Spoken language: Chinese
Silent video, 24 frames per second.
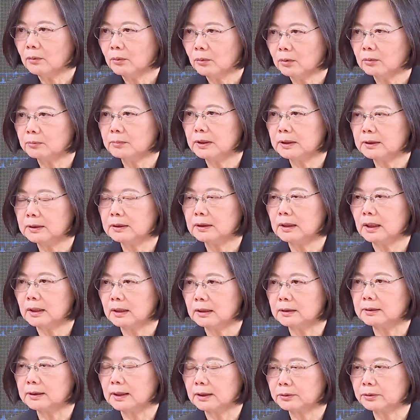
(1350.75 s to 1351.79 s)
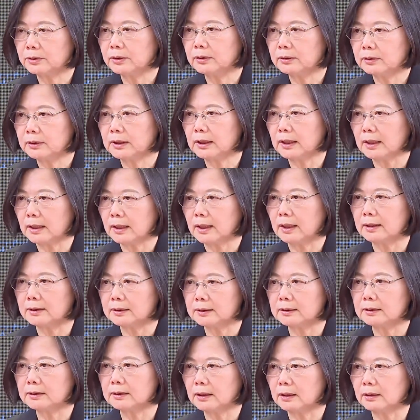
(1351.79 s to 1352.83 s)
我们呃在最后一年还
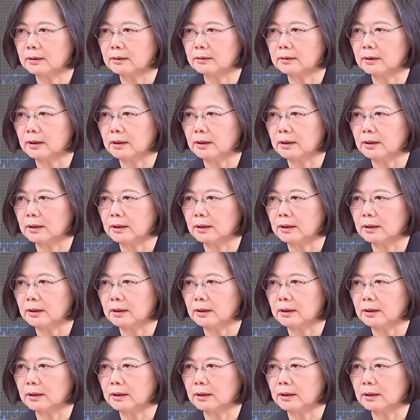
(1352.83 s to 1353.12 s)
是要